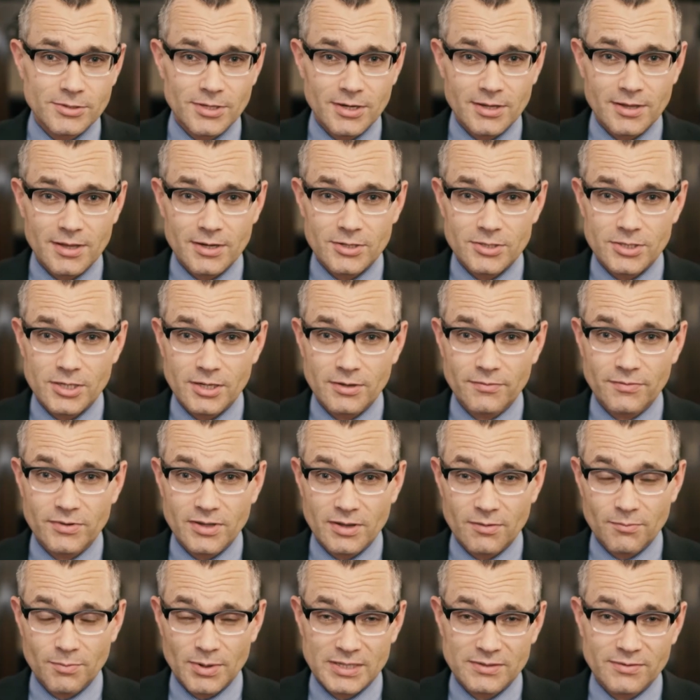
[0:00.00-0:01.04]
serdecznie
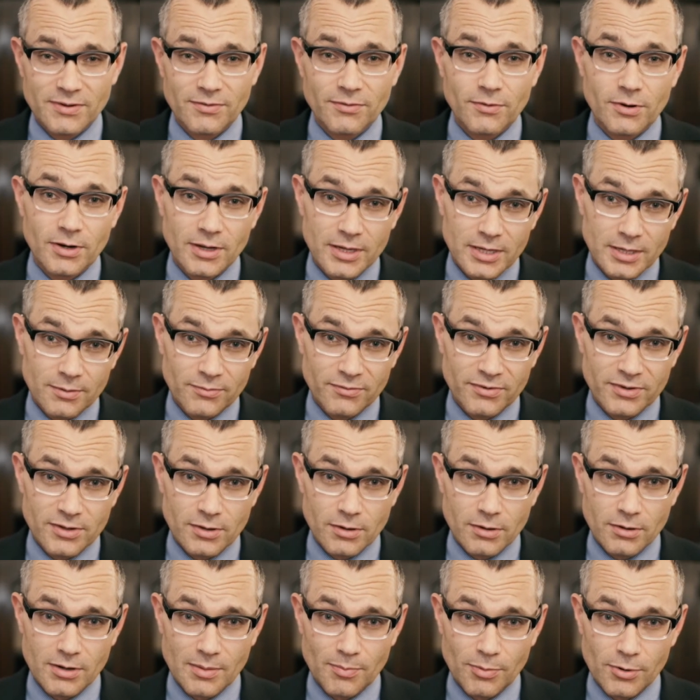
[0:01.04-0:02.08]
witam Państwa w kolejnym
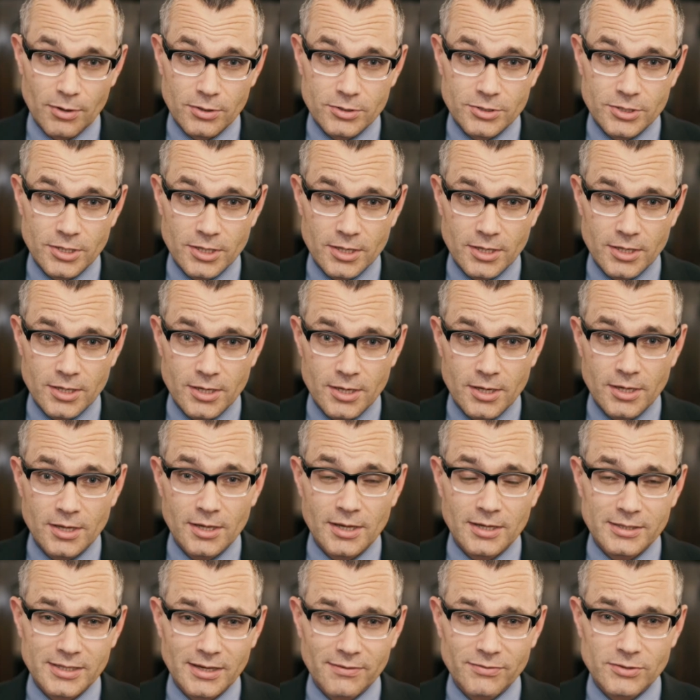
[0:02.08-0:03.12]
wideoraporcie.
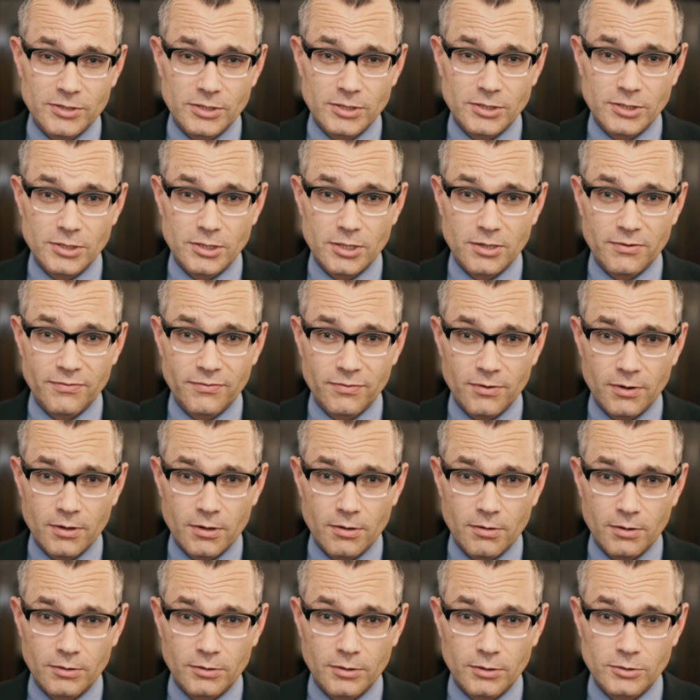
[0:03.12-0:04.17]
Jak zawsze z
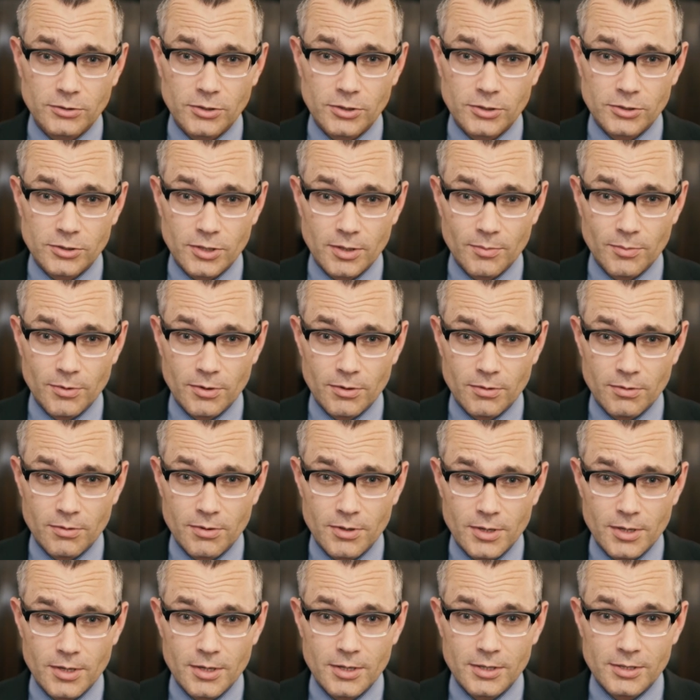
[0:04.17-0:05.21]
trwogą o to, co zrobią
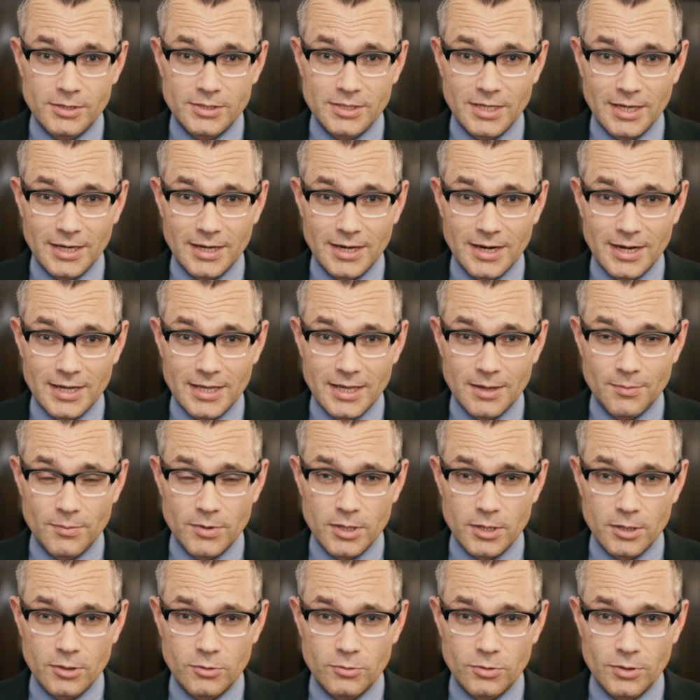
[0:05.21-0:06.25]
z nagraniem
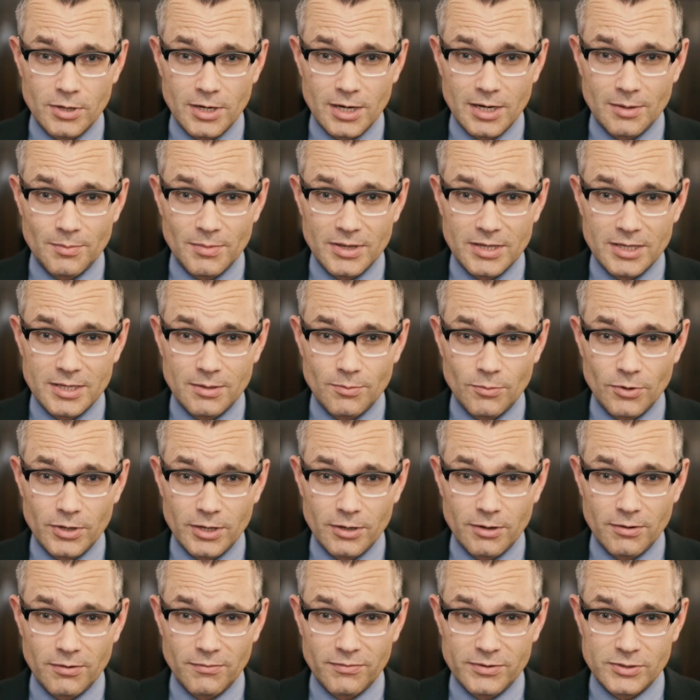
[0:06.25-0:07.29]
i które elementy
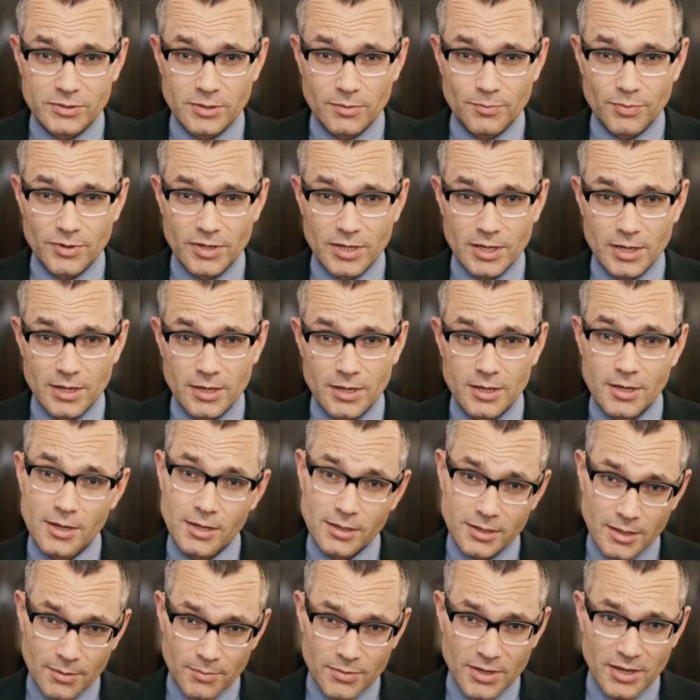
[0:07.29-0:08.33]
mojego wystąpienia
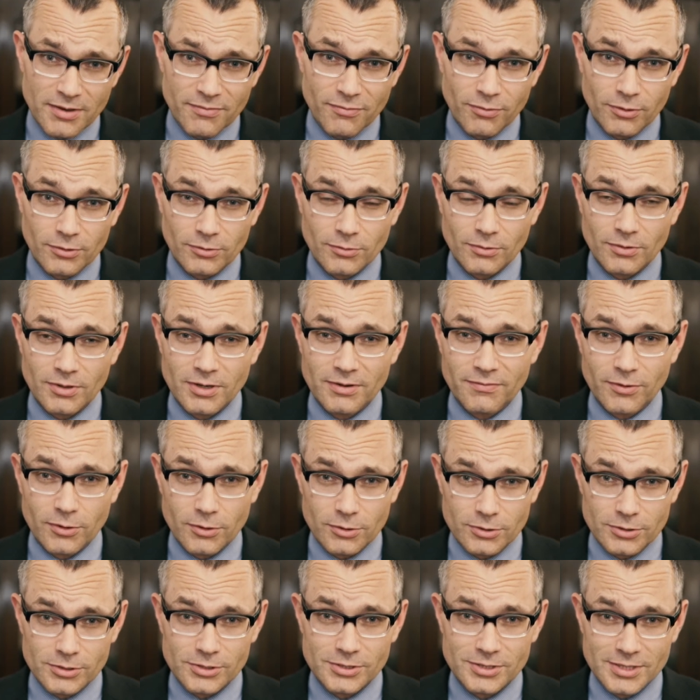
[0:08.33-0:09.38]
te mniej fortunne
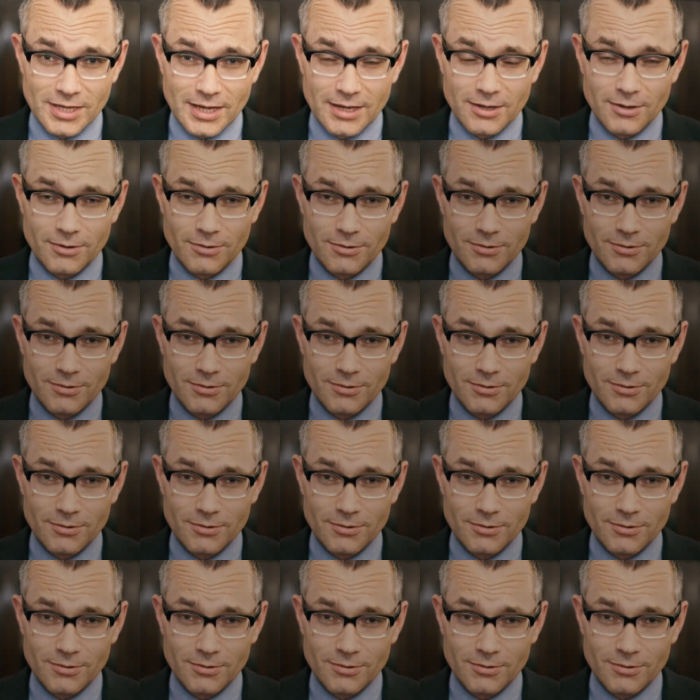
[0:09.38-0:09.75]
wykorzystają.